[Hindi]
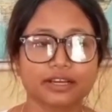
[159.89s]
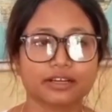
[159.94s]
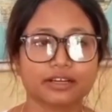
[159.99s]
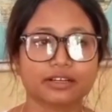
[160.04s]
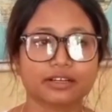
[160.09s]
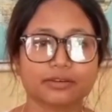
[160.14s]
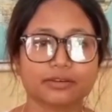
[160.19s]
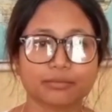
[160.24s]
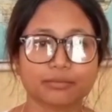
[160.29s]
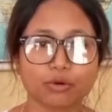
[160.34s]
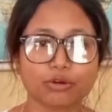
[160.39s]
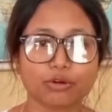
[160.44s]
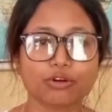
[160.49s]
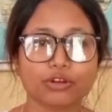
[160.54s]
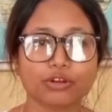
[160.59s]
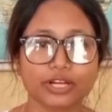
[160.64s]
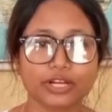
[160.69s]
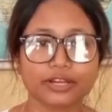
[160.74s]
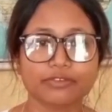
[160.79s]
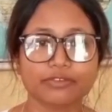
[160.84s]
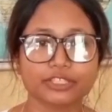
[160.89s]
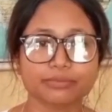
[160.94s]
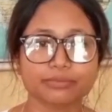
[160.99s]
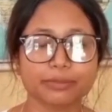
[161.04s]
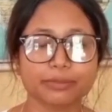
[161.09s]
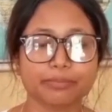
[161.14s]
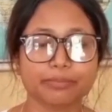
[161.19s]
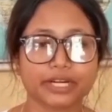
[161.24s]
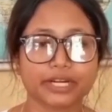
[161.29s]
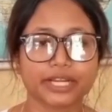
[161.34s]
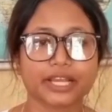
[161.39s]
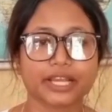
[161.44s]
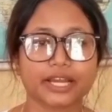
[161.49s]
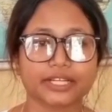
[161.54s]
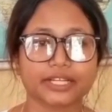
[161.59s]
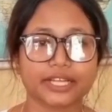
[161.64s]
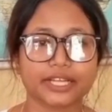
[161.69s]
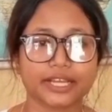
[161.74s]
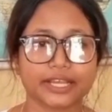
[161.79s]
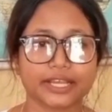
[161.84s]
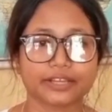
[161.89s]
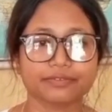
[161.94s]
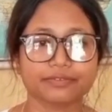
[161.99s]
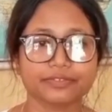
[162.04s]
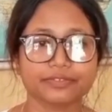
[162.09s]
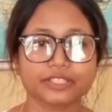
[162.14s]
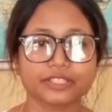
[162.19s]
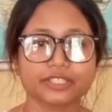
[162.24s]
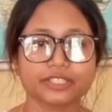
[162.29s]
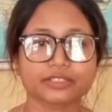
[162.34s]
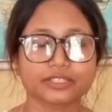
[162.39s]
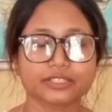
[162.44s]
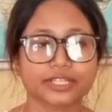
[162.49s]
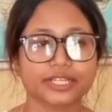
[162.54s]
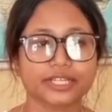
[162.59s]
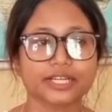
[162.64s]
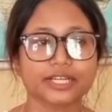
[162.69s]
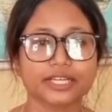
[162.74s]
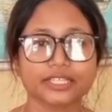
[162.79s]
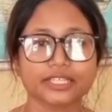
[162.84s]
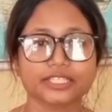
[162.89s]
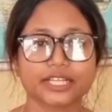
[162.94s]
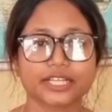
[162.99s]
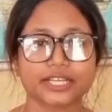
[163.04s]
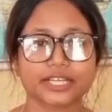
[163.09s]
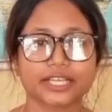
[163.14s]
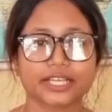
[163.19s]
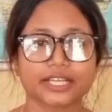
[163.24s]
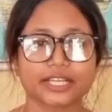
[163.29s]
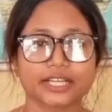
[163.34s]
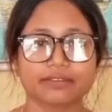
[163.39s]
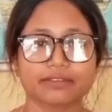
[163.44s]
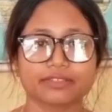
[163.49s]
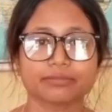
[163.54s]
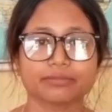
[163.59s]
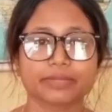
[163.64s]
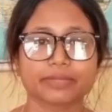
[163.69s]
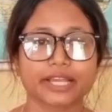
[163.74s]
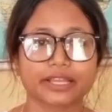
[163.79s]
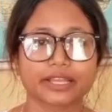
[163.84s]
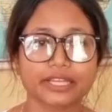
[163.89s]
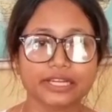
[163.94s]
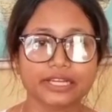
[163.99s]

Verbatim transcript: बोरो लैंग्वेज में पढ़ के आता है फिर सडनली जाके इलेवन में